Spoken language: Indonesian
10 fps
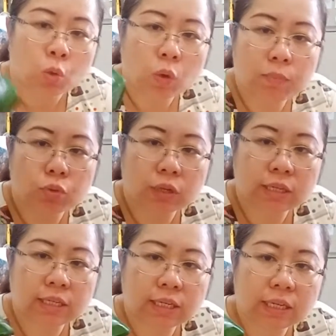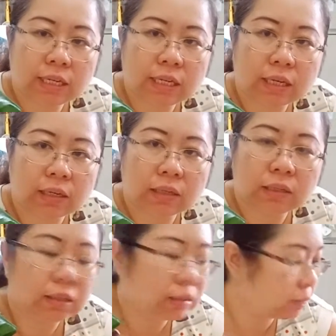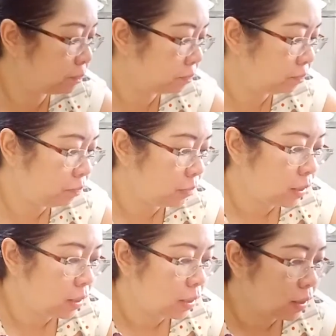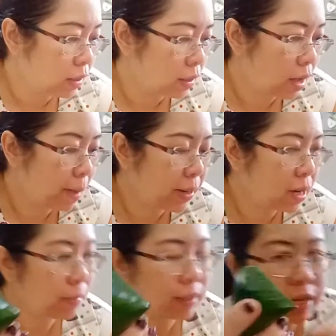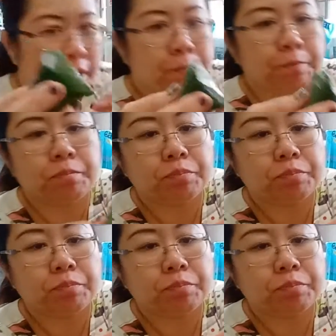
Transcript: kue bugis ini eh, apa namanya